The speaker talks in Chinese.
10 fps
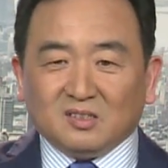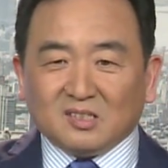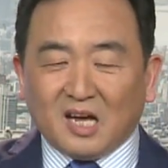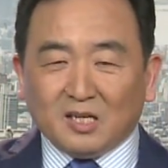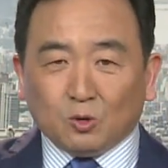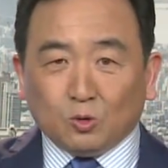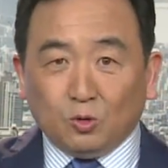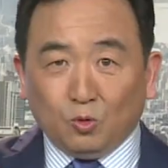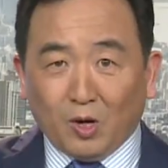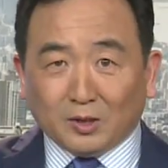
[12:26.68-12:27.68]
在
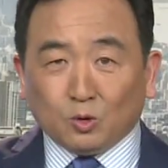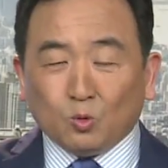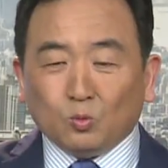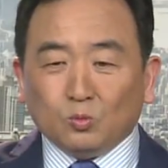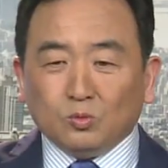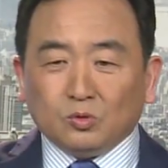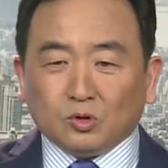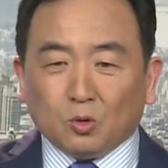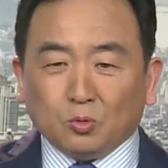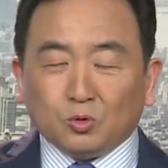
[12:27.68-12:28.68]
远东，
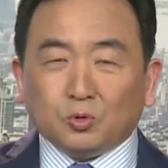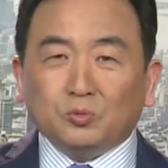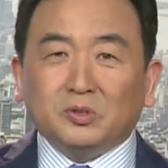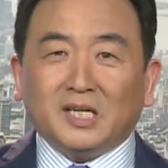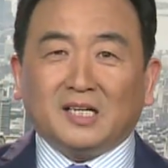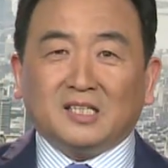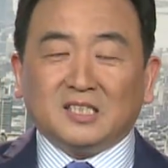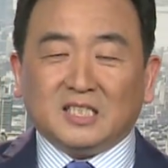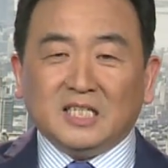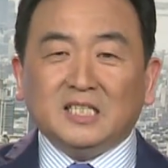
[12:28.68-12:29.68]
都出现了
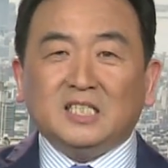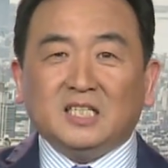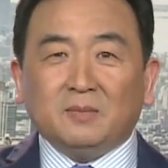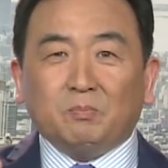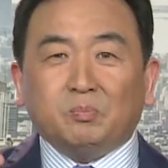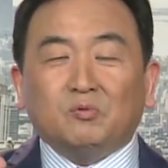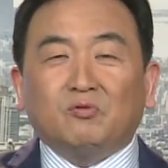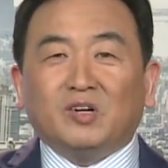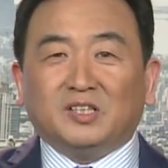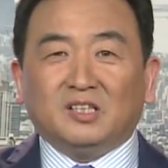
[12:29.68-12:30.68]
极其
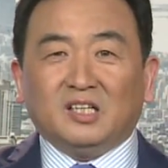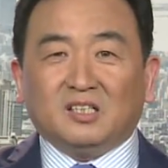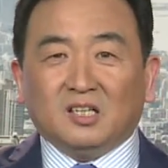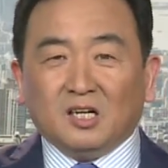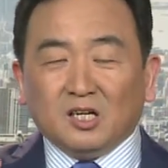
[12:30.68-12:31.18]
不稳定。